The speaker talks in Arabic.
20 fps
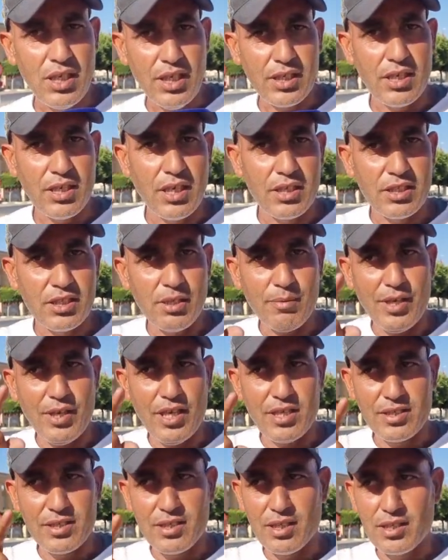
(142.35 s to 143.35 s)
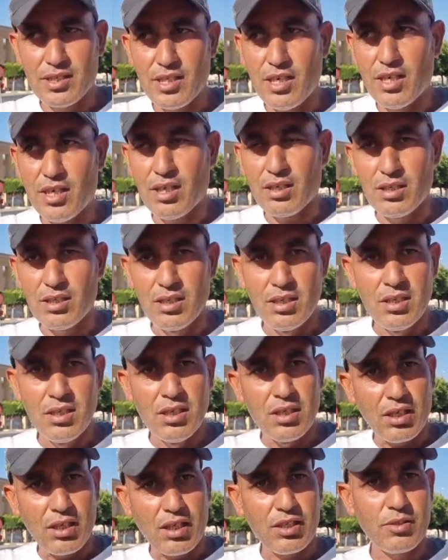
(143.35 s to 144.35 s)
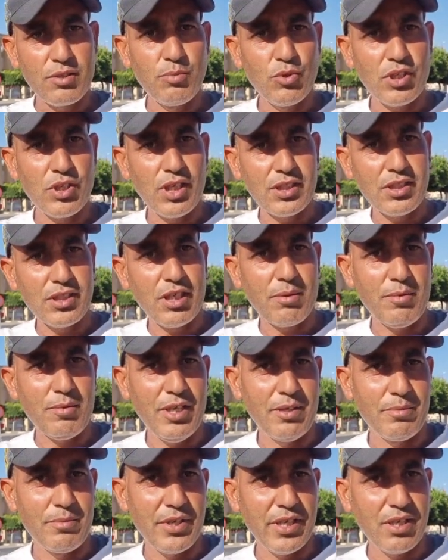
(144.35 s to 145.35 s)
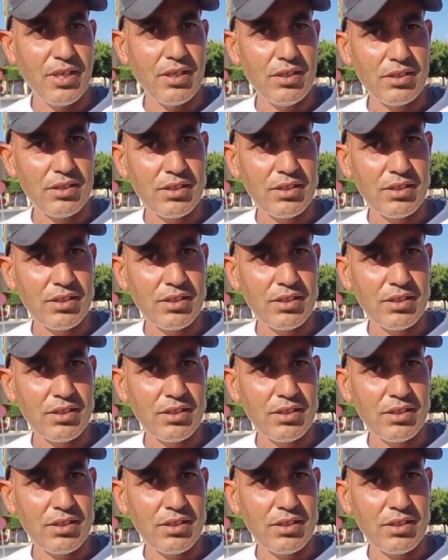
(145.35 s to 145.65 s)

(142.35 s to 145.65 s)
لحد ان دابا حصلتها قدمونا لدار بعمري